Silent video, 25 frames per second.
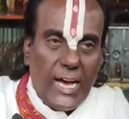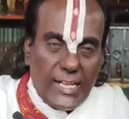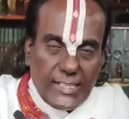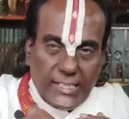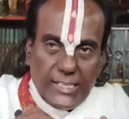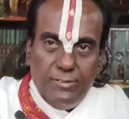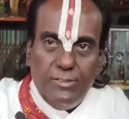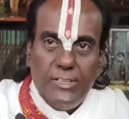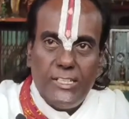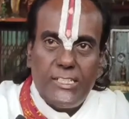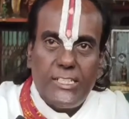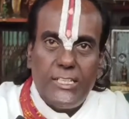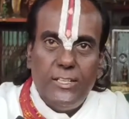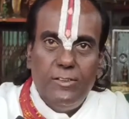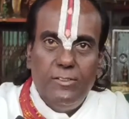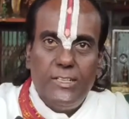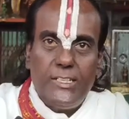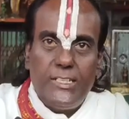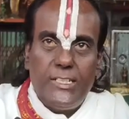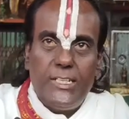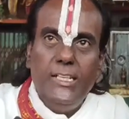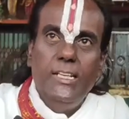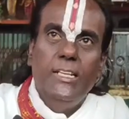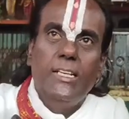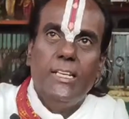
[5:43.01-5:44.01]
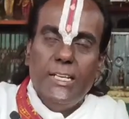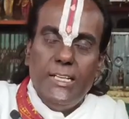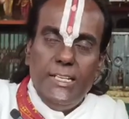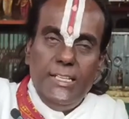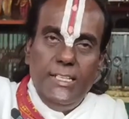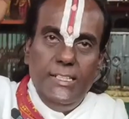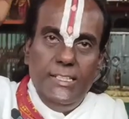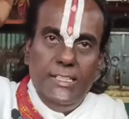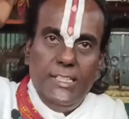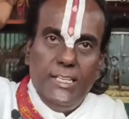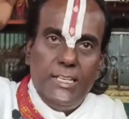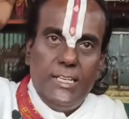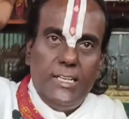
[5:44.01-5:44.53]
அதை விட்டு விட்டு
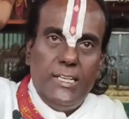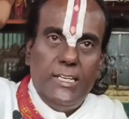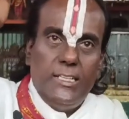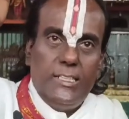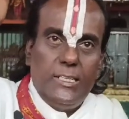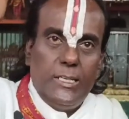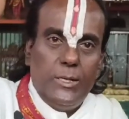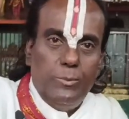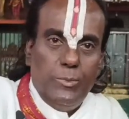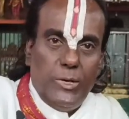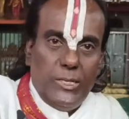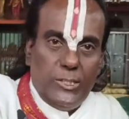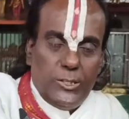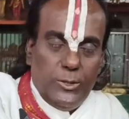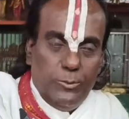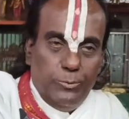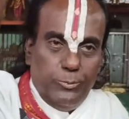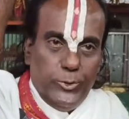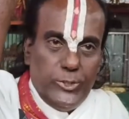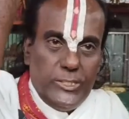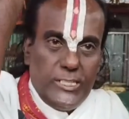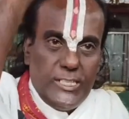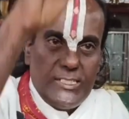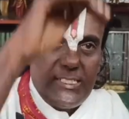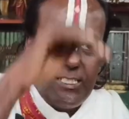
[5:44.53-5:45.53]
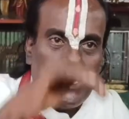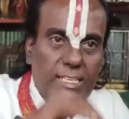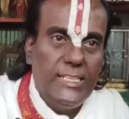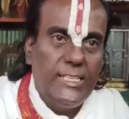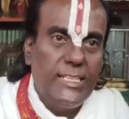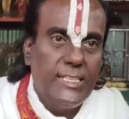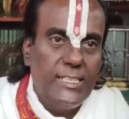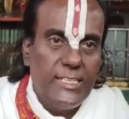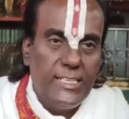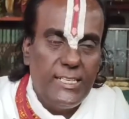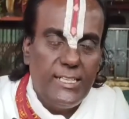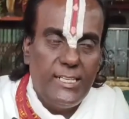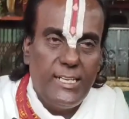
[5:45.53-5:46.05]
இந்திரனுக்கு மட்டும் பூஜை
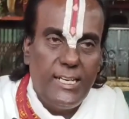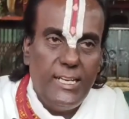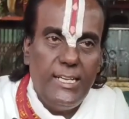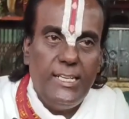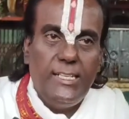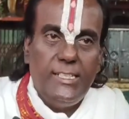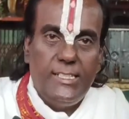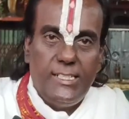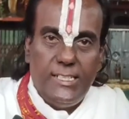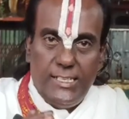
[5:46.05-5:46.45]
செய்கின்றதே